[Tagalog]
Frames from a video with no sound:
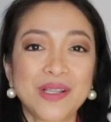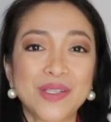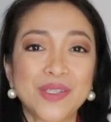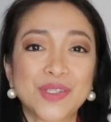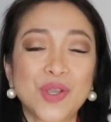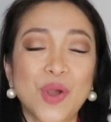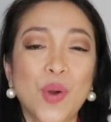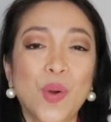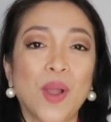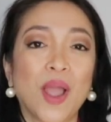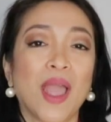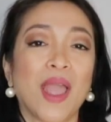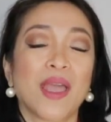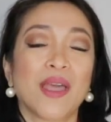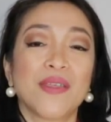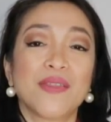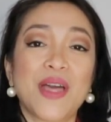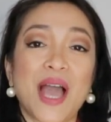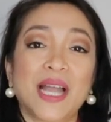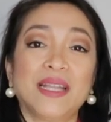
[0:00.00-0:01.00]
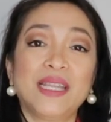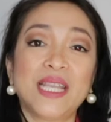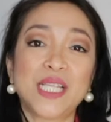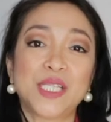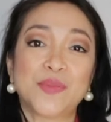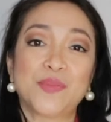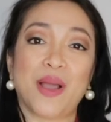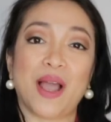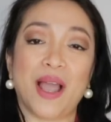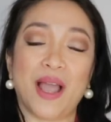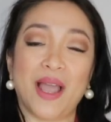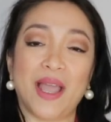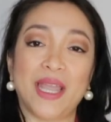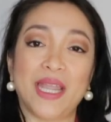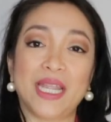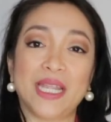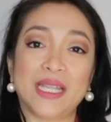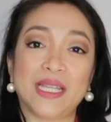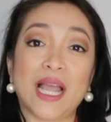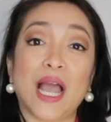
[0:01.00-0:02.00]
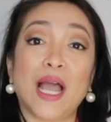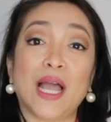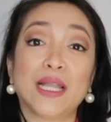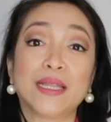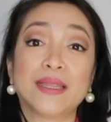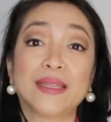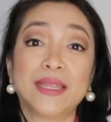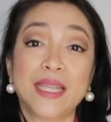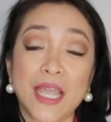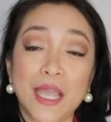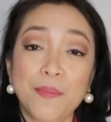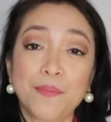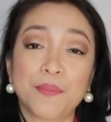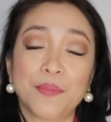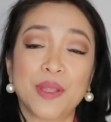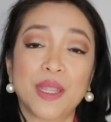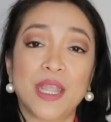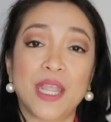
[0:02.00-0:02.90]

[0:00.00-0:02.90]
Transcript: So, that is my uh, tip.